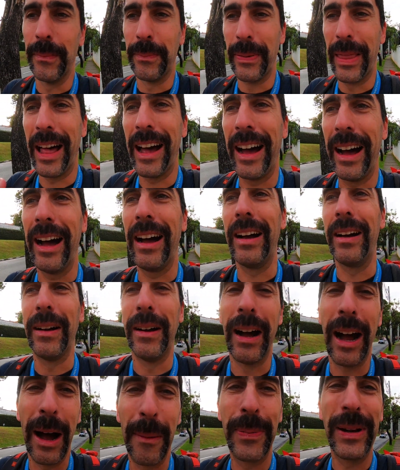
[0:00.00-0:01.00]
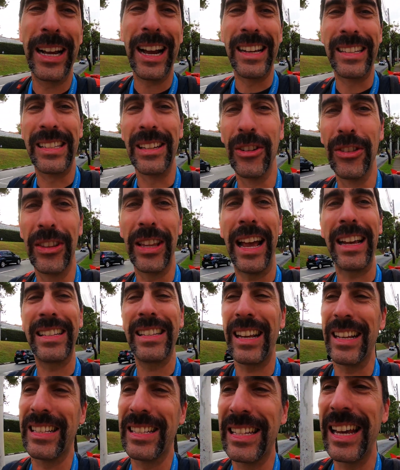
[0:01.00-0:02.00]
Para aplicação
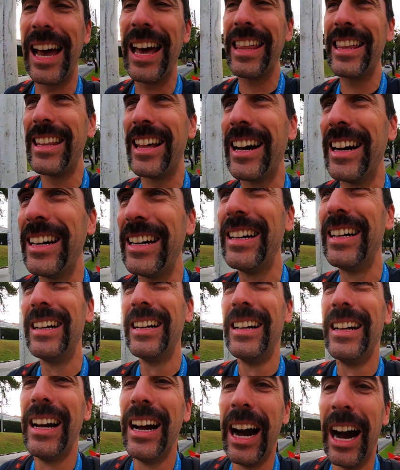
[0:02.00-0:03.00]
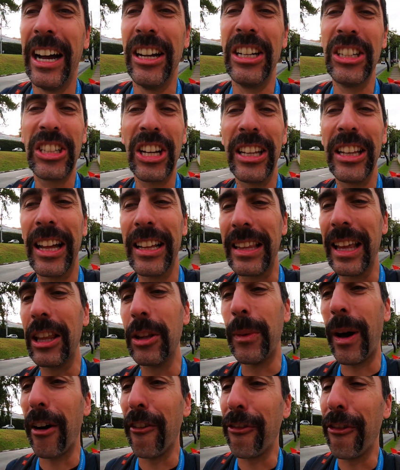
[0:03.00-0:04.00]
desta série, né? A gente ainda está
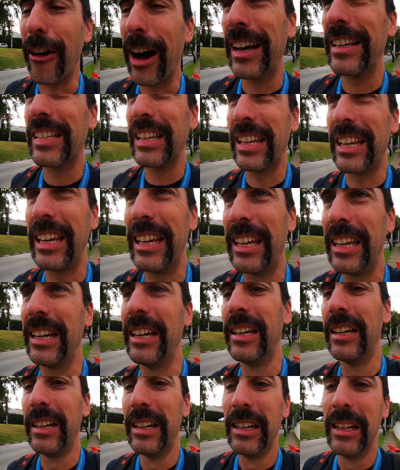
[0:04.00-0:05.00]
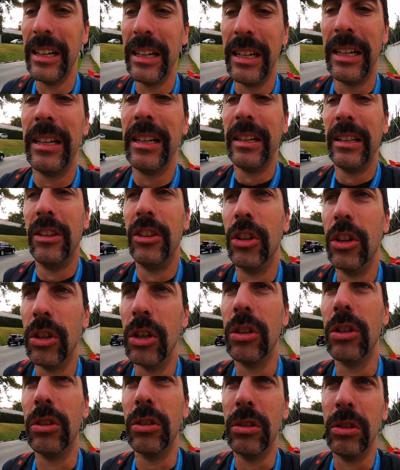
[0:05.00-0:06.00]
numa fase que
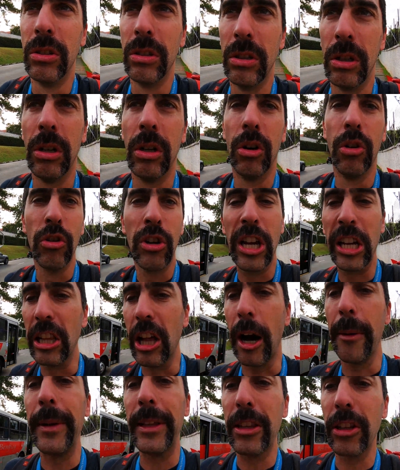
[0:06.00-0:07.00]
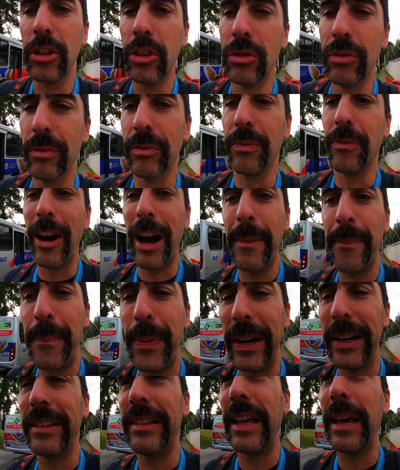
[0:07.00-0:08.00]
num, um quilômetro não vai
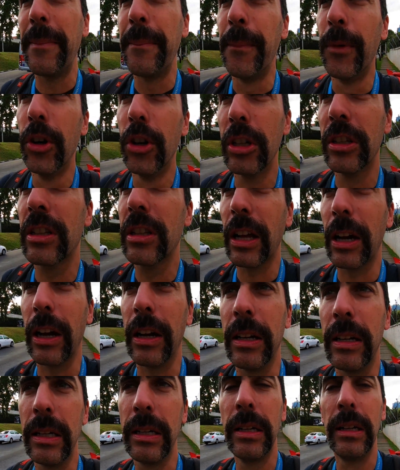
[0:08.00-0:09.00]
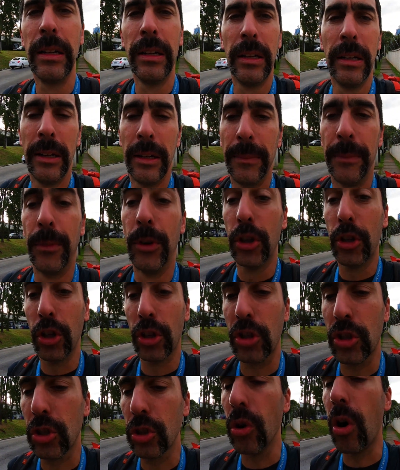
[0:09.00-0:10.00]
perder muita,
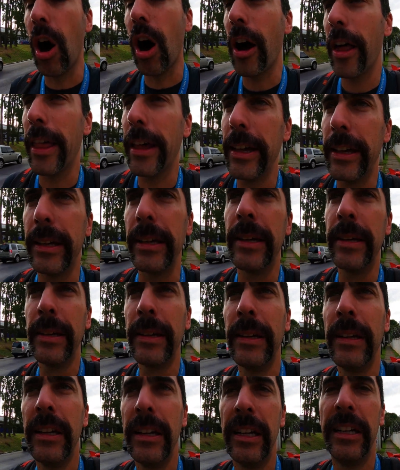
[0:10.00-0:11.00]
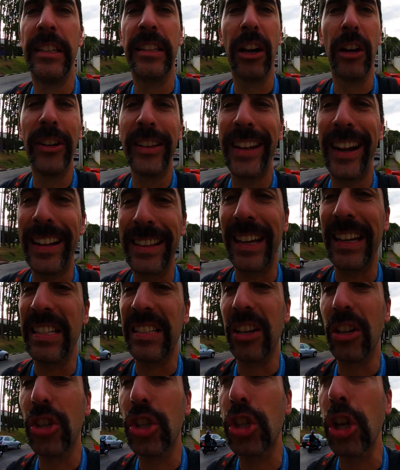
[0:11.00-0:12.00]
muito suor aí. Então
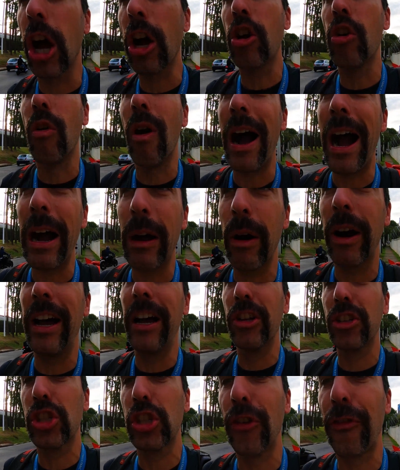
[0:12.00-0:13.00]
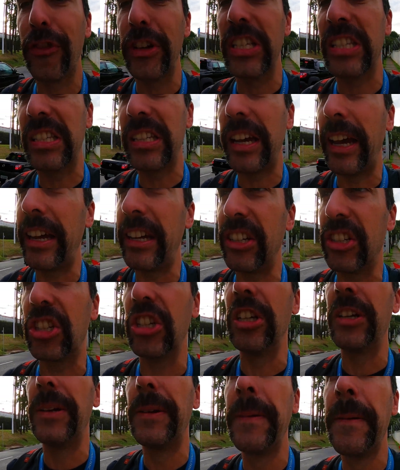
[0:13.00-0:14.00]
hidratação só com água é o
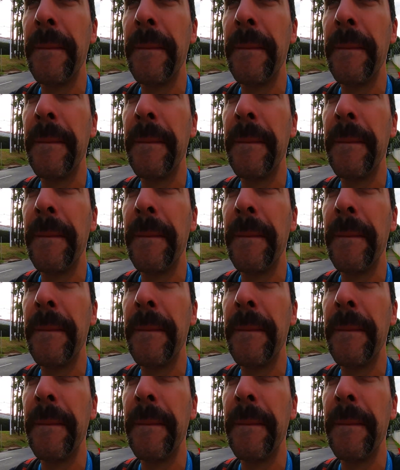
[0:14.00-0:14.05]
suficiente.